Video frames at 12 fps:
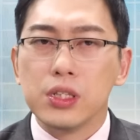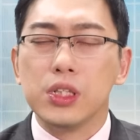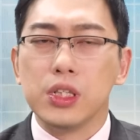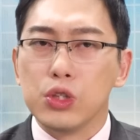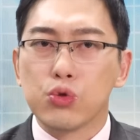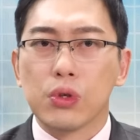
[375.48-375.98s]

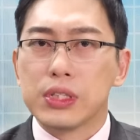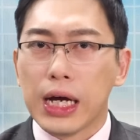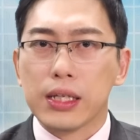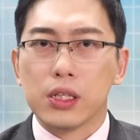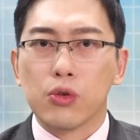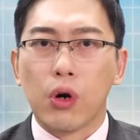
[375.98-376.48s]
济因素的下
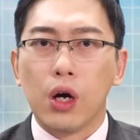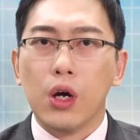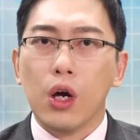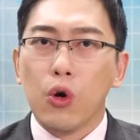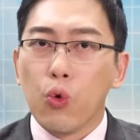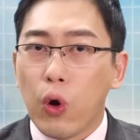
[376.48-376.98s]
跌的话，
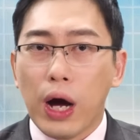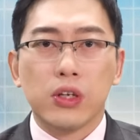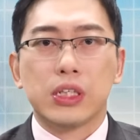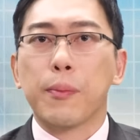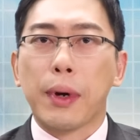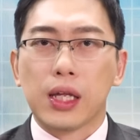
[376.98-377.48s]
我还有
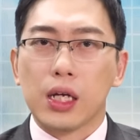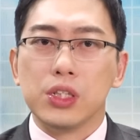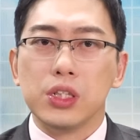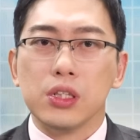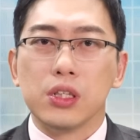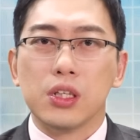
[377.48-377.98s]
加码弹
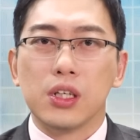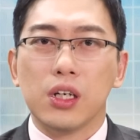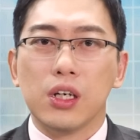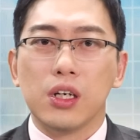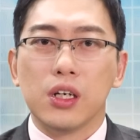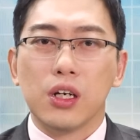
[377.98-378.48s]
性，
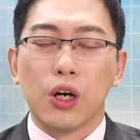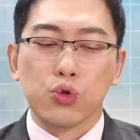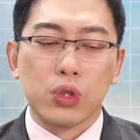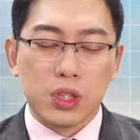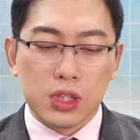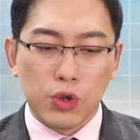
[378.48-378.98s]
好，所
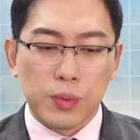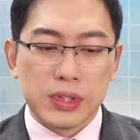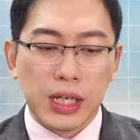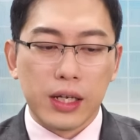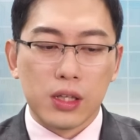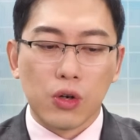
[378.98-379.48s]
以这是我们
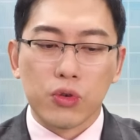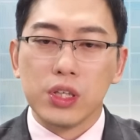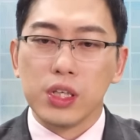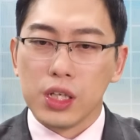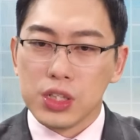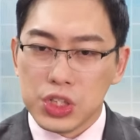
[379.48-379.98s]
在农历
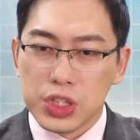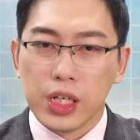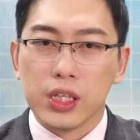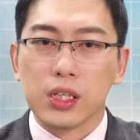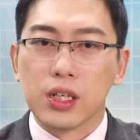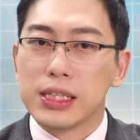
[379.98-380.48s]
年
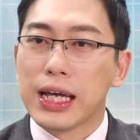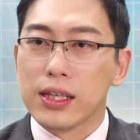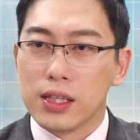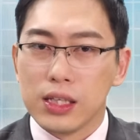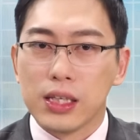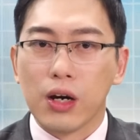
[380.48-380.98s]
前跟大家
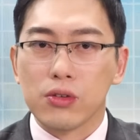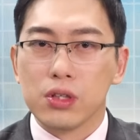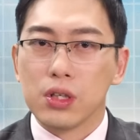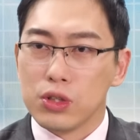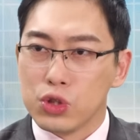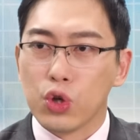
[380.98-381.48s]
定调的
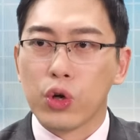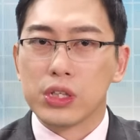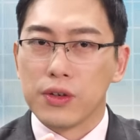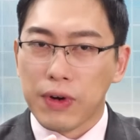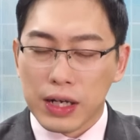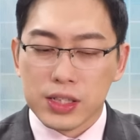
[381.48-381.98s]
很重要
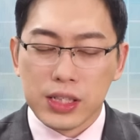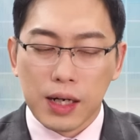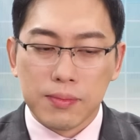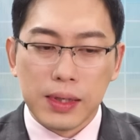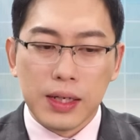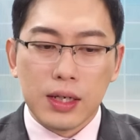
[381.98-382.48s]
的方向。
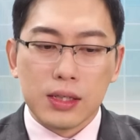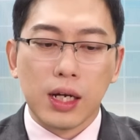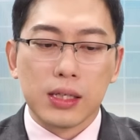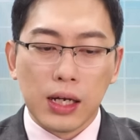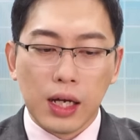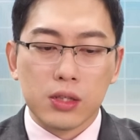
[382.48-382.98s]
那
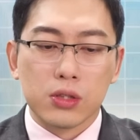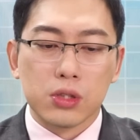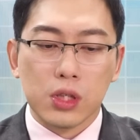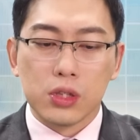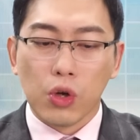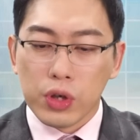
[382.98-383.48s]
当然，
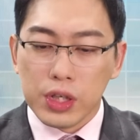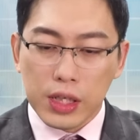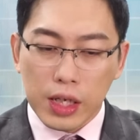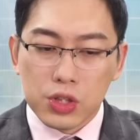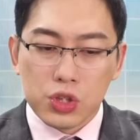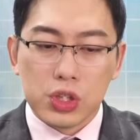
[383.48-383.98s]
这农历
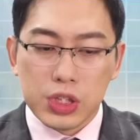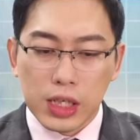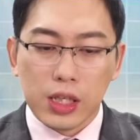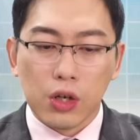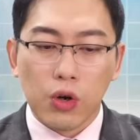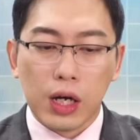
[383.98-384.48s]
年之
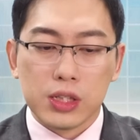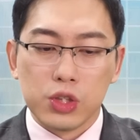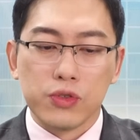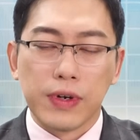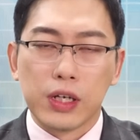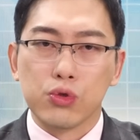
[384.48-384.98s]
间的话，其
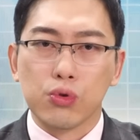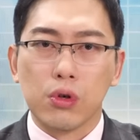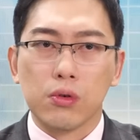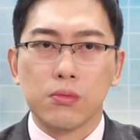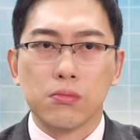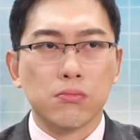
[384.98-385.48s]
实发现
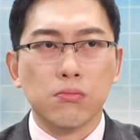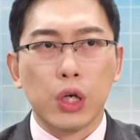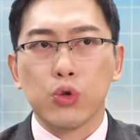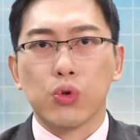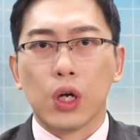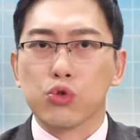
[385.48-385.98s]
说，美
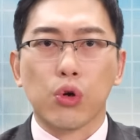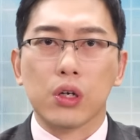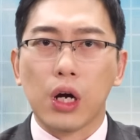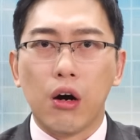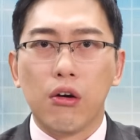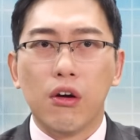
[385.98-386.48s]
股在创
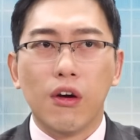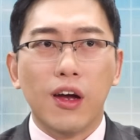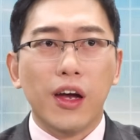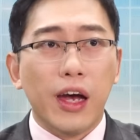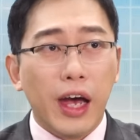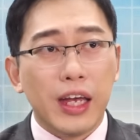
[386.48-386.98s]

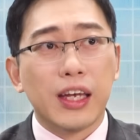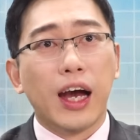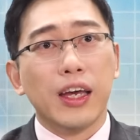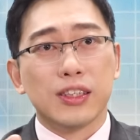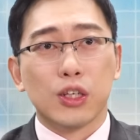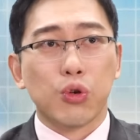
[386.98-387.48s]

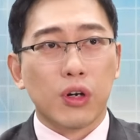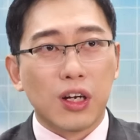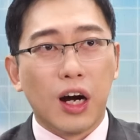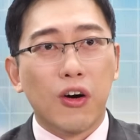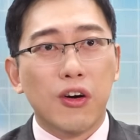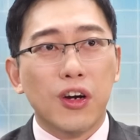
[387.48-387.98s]
高，AI 也在创高，